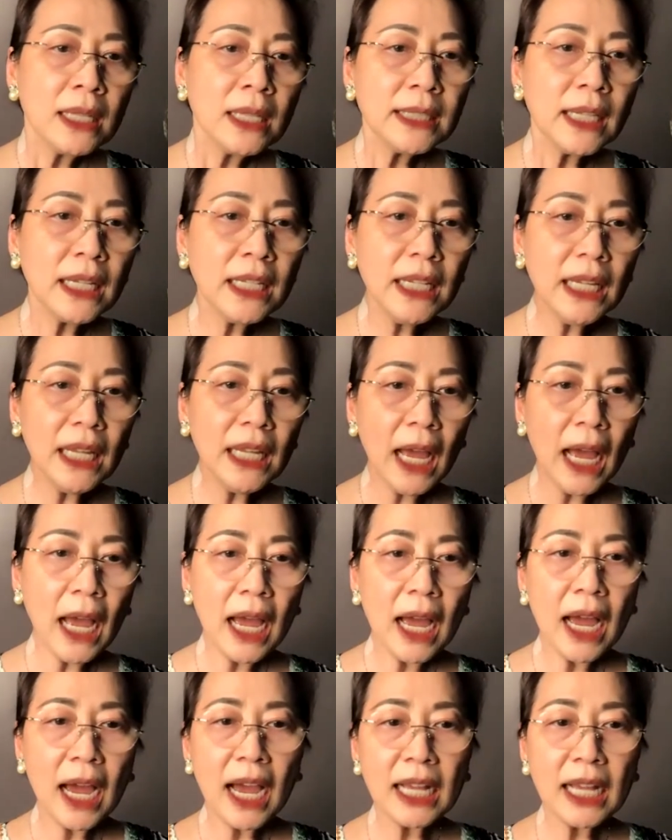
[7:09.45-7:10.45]
Jadi
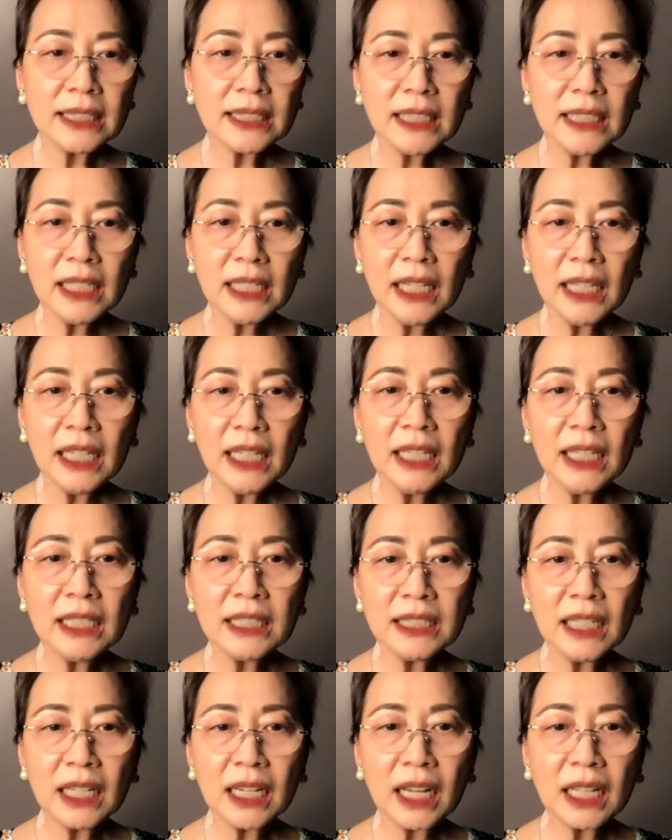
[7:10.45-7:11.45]
hasil ini
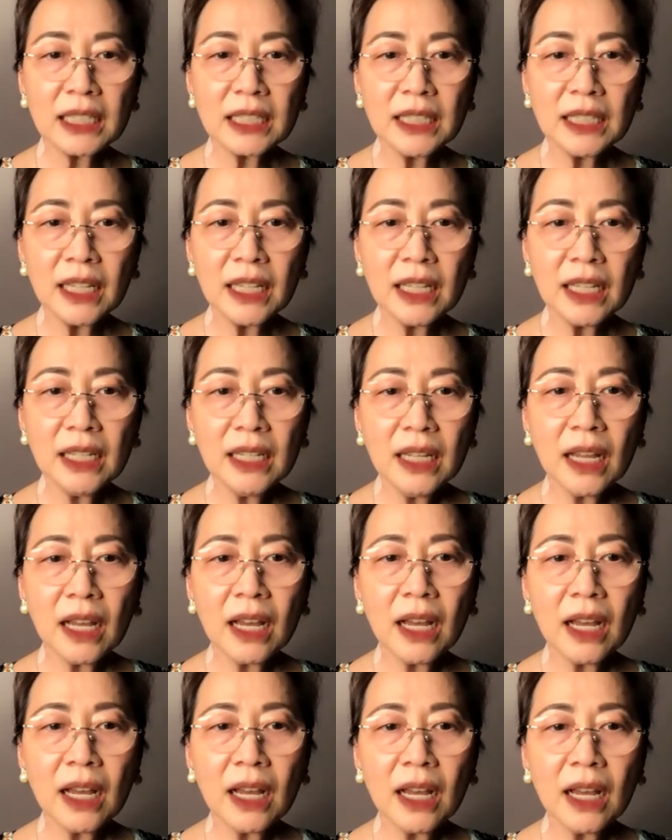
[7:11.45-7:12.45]
singkatnya
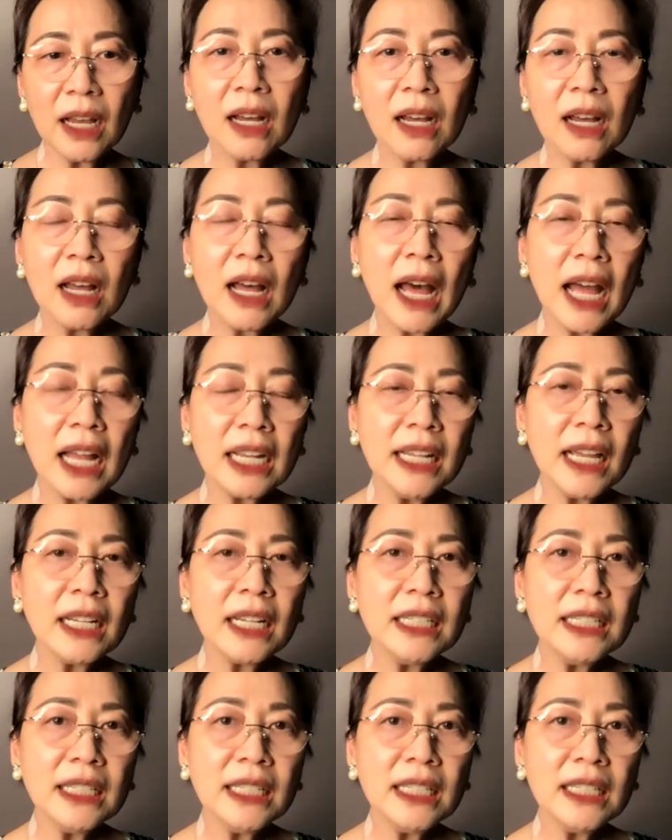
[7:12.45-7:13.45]
uh, ada
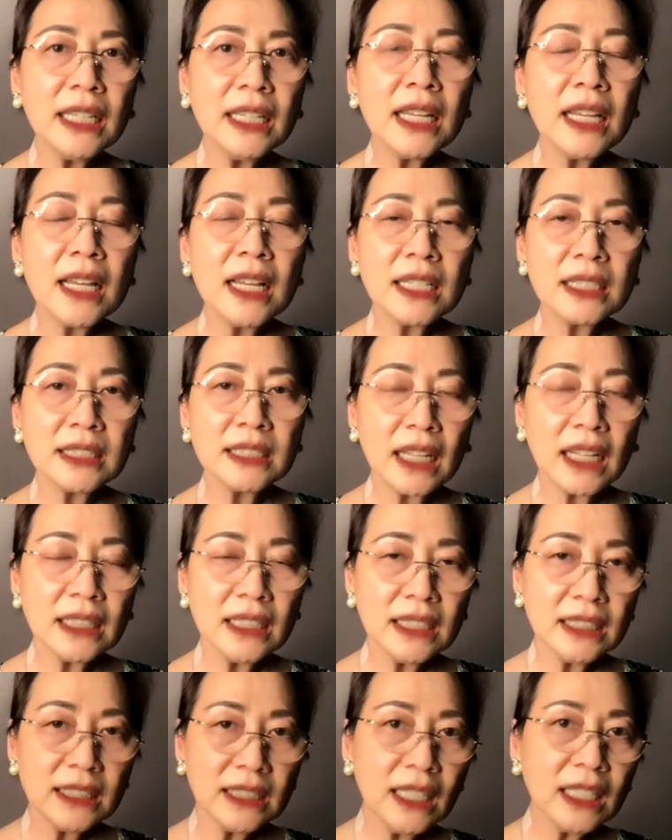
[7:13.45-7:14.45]
di
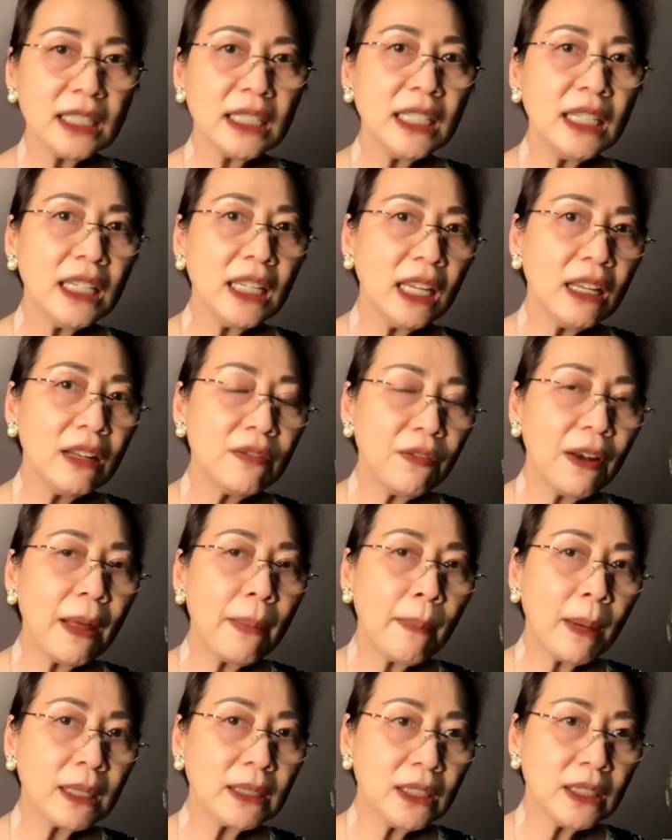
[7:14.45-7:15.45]
statistik di
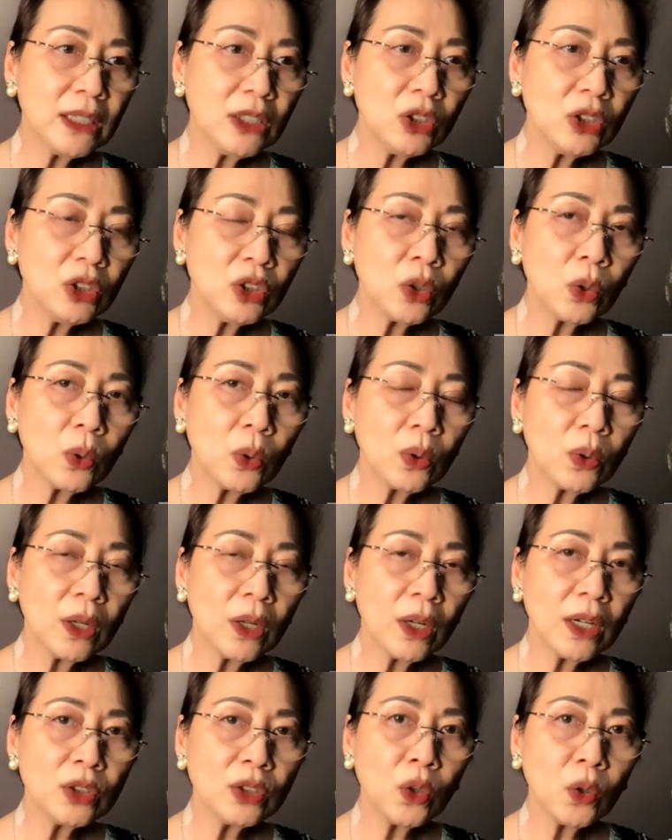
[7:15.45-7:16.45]
inflamasi jo,
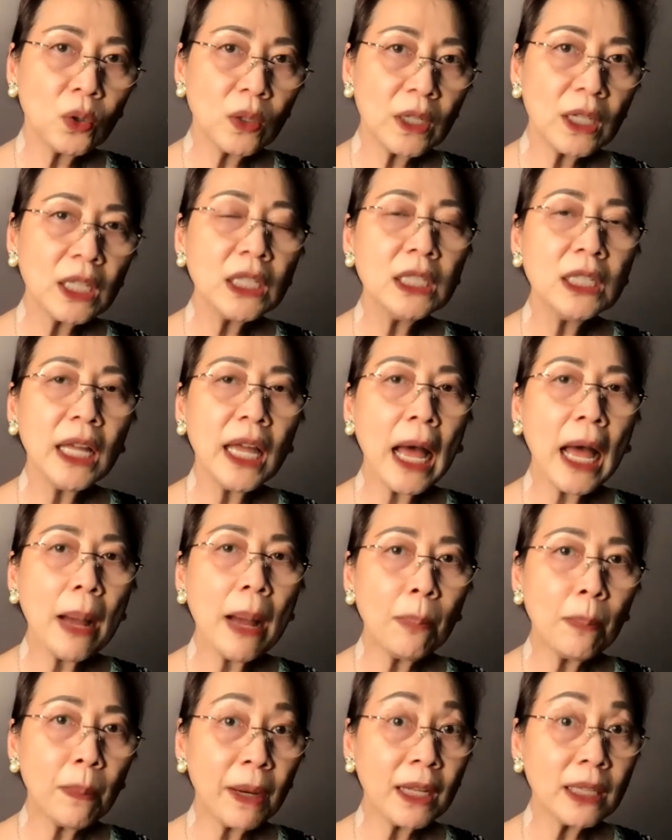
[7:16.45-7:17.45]
uh, eh, journal
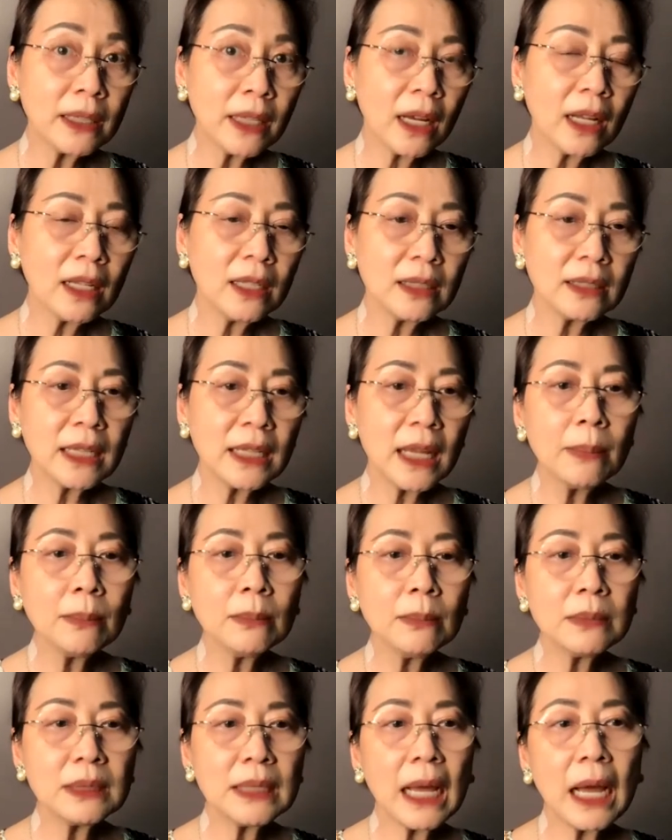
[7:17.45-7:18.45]
April tanggal 6
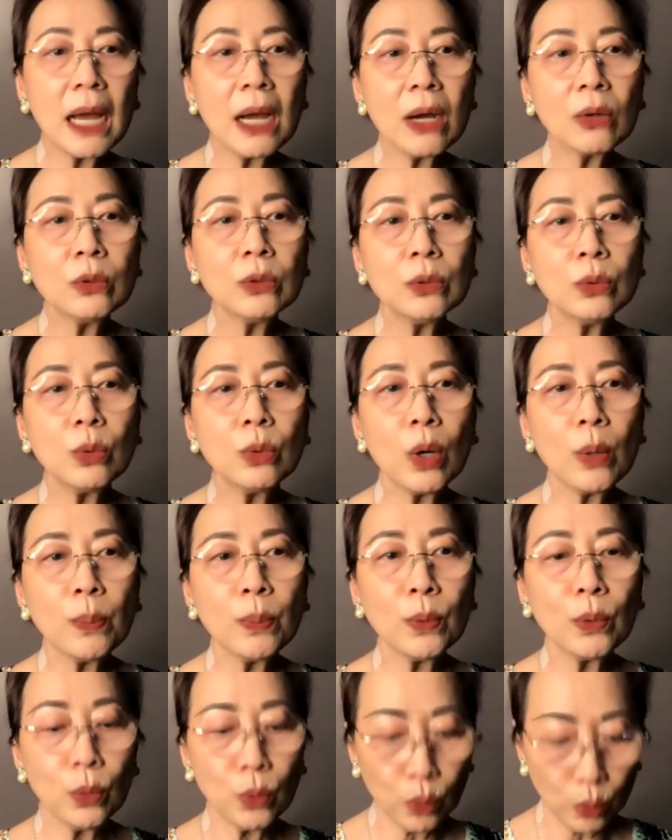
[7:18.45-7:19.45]
tahun
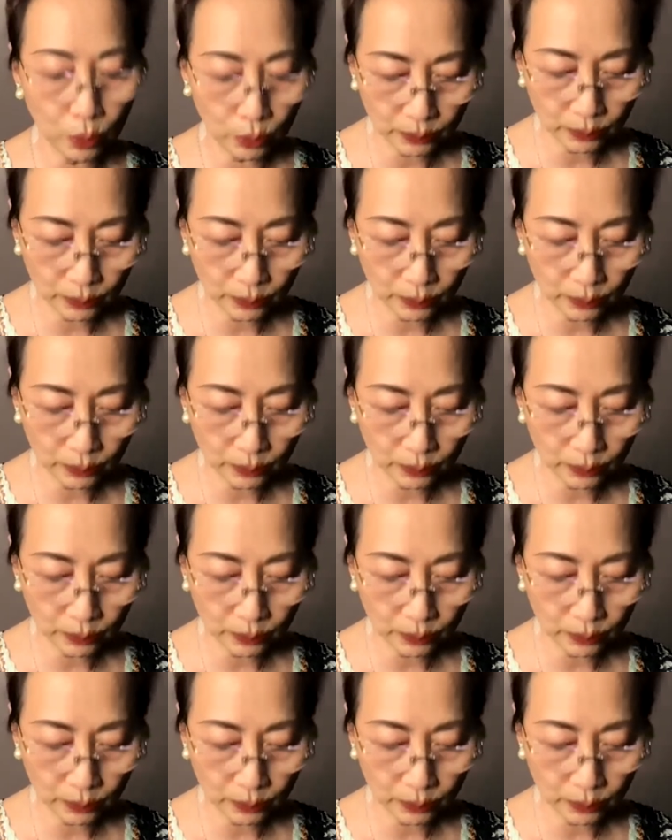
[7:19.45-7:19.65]
20.